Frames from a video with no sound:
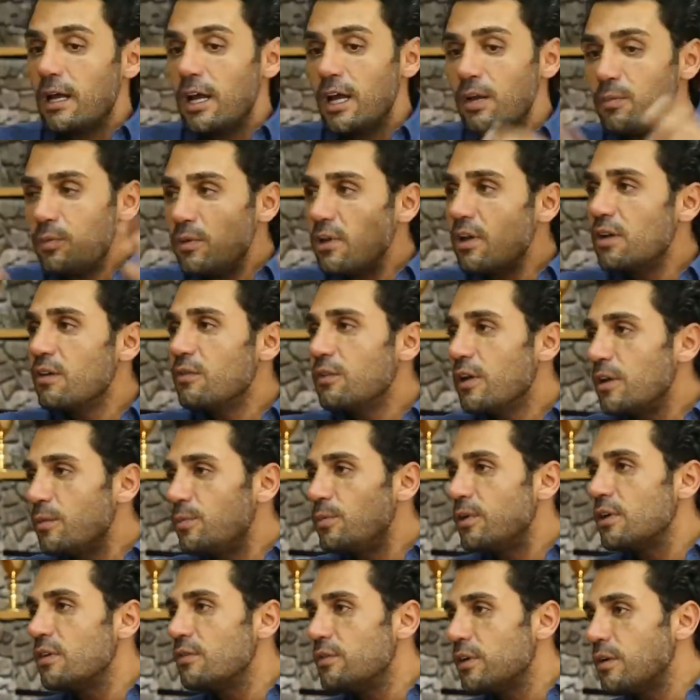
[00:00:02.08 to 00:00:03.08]
Hep laf,
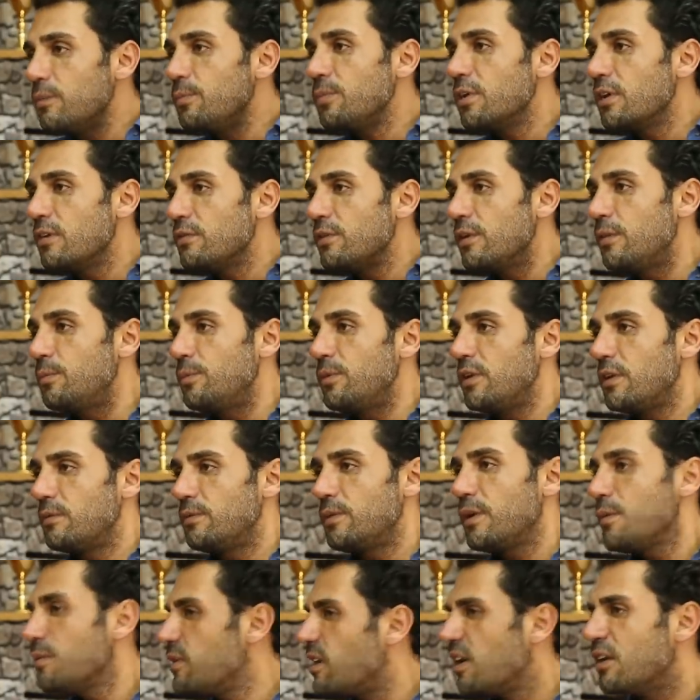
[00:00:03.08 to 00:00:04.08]
hep laf, hep laf, hep
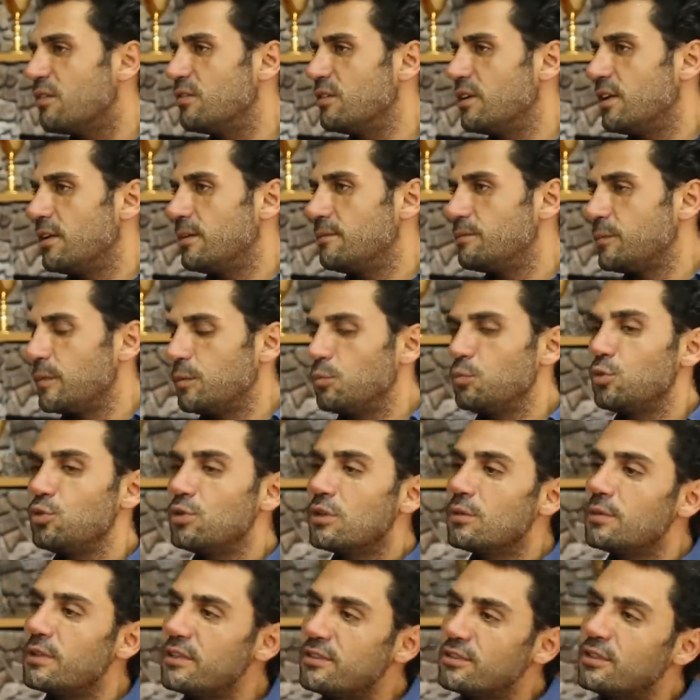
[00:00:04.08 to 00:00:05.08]
laf, hep kavga.
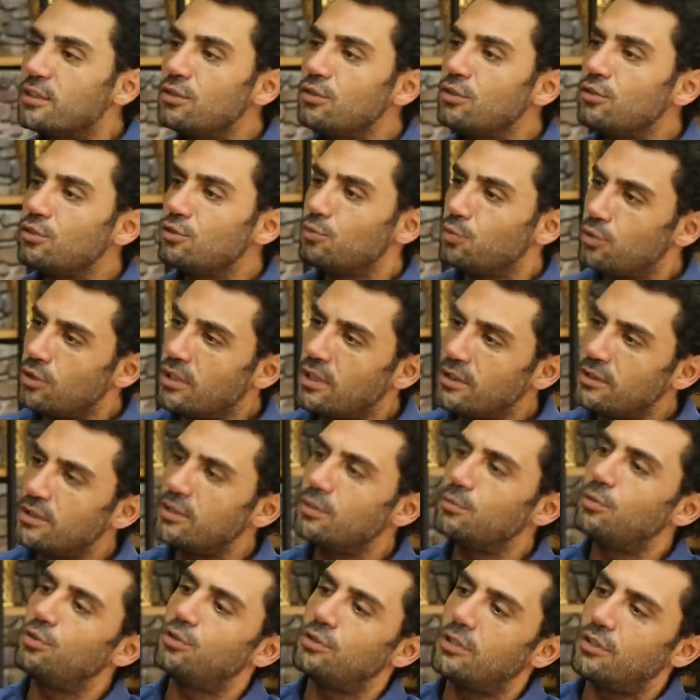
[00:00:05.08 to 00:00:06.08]
Bununla besleniyoruz. Bunu
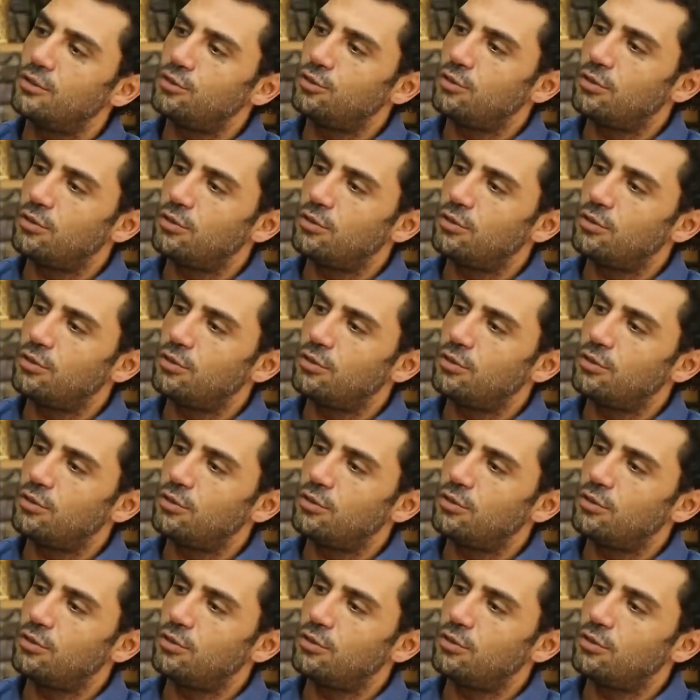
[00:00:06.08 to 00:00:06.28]
anladım ondan